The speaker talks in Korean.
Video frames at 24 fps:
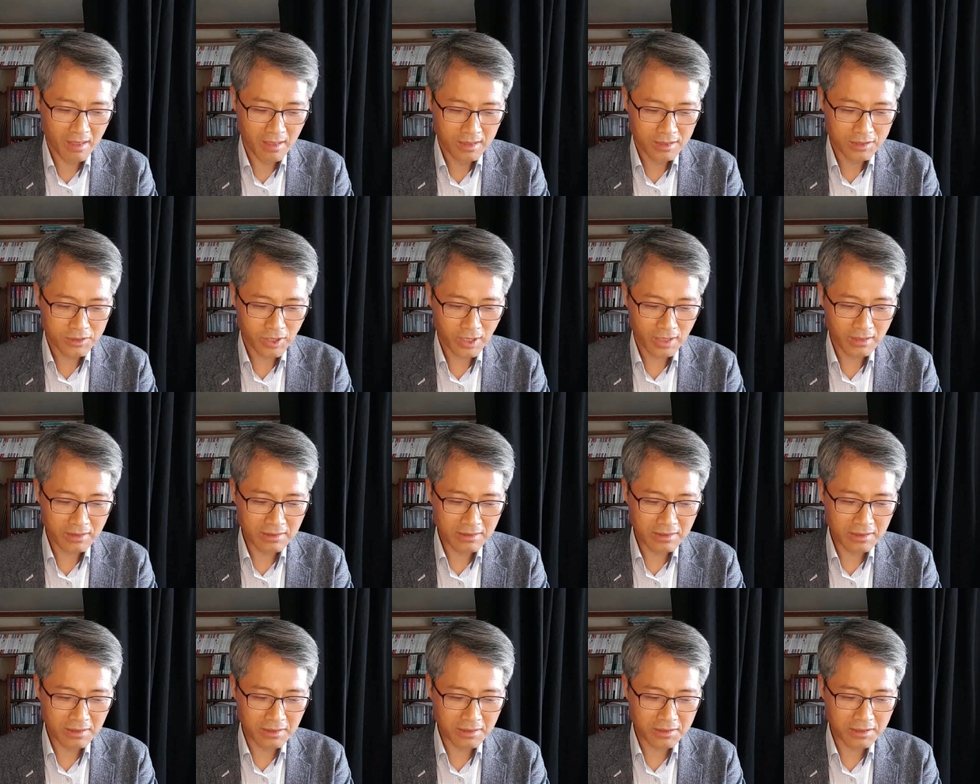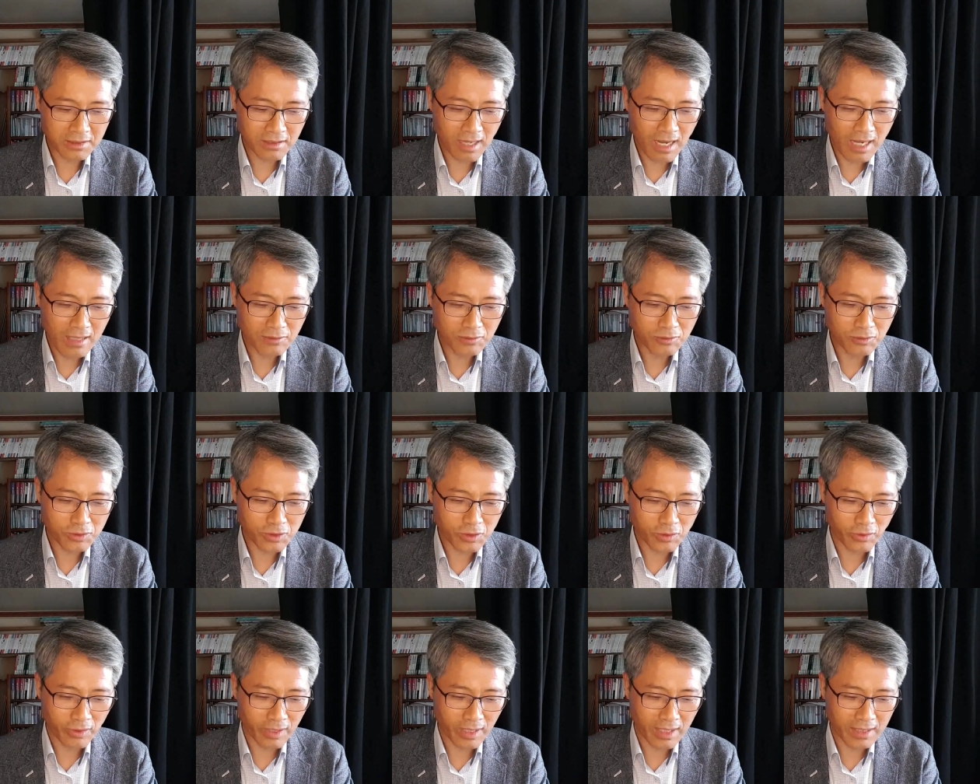최근 들어서 한국
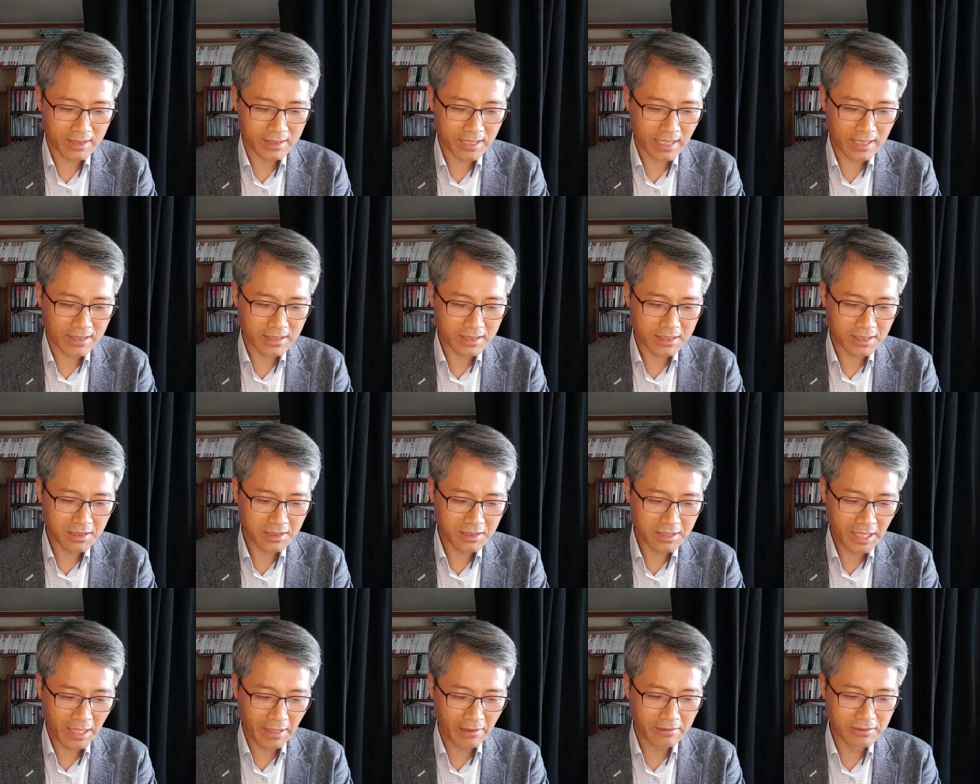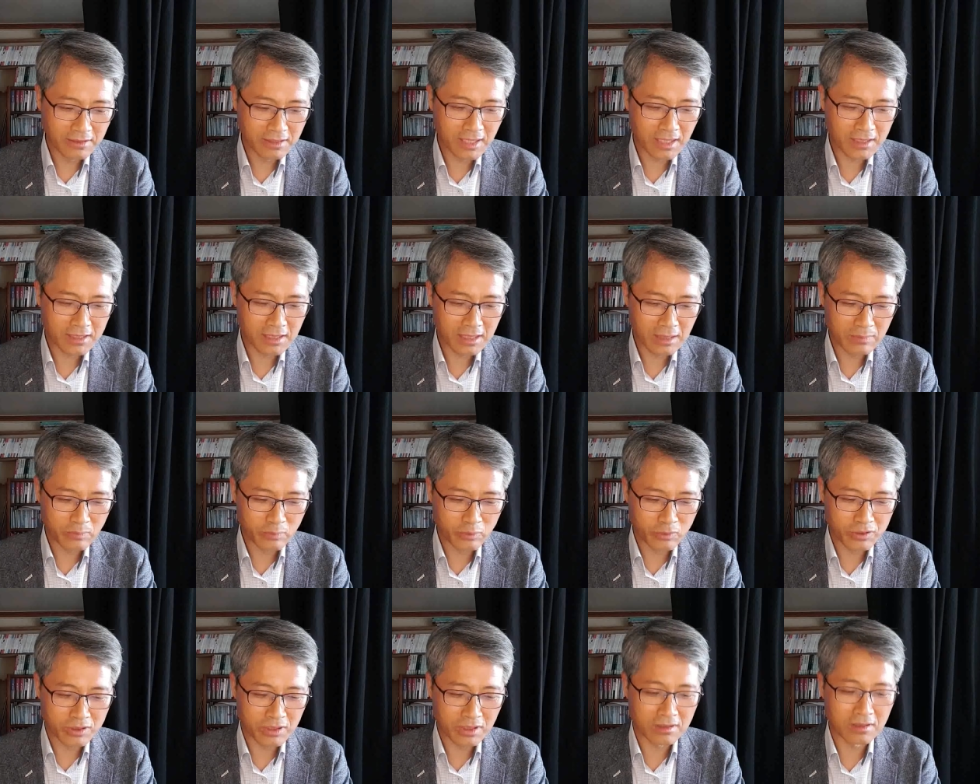교회의 자칭 예언자들이
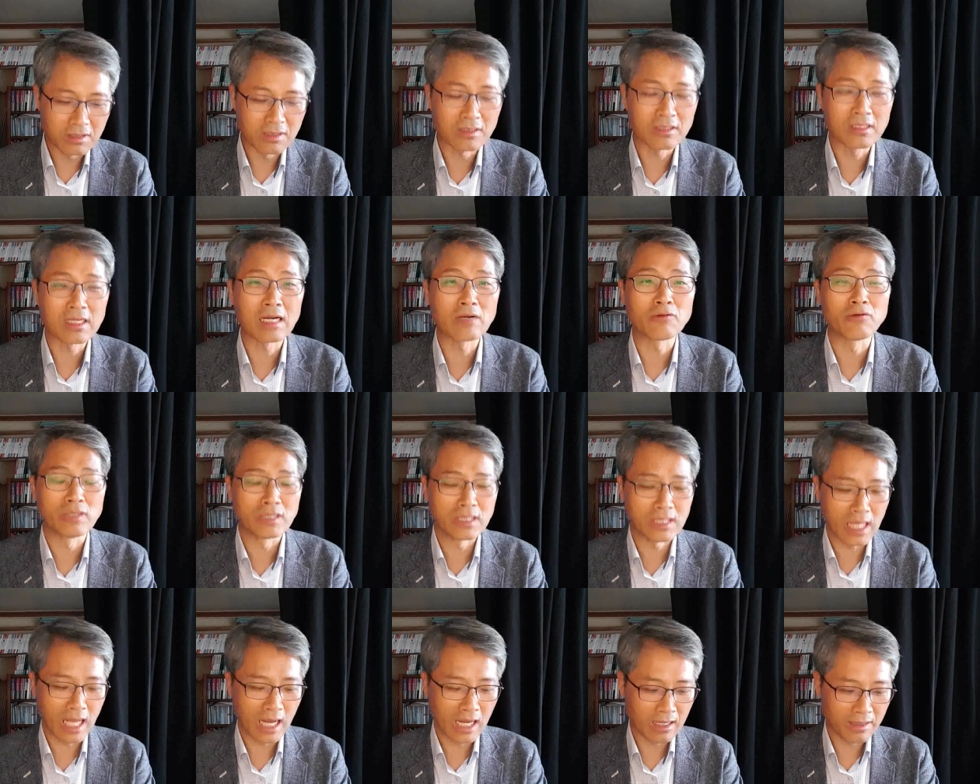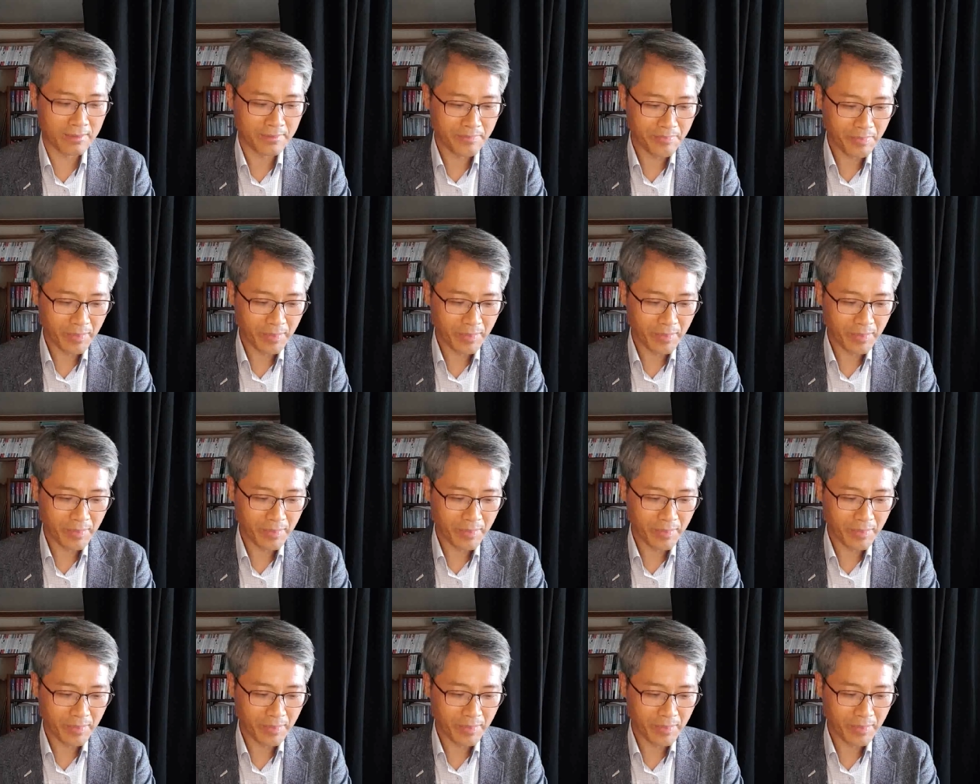부쩍 늘어나고 있다.